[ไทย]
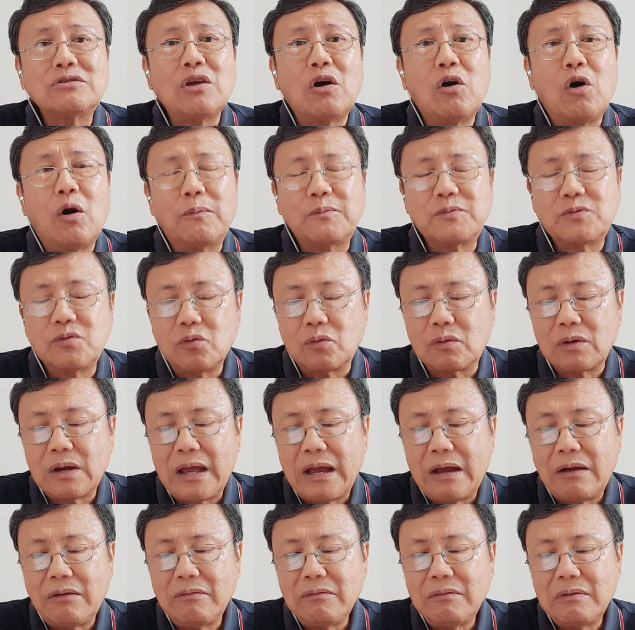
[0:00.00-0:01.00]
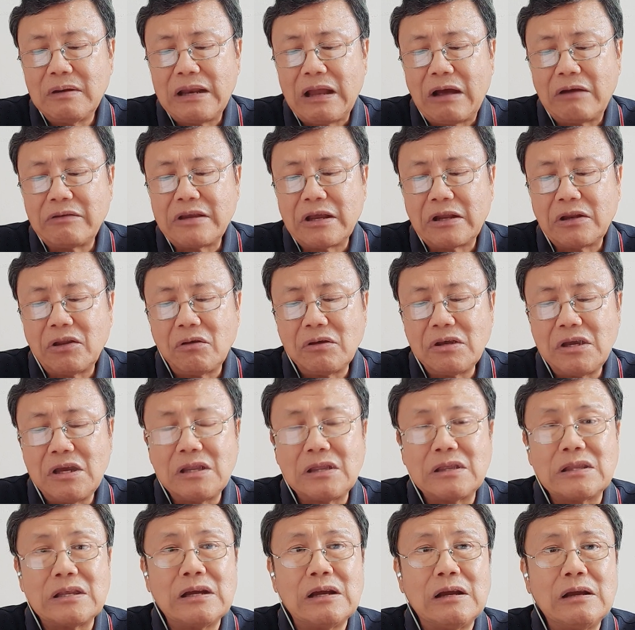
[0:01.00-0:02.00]
สงบสุขแล้ว เรายังต้องคิ
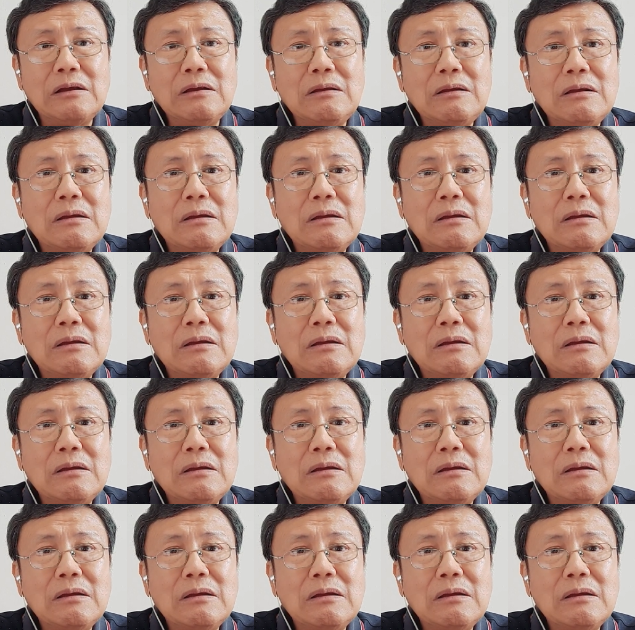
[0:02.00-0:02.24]
ดถึง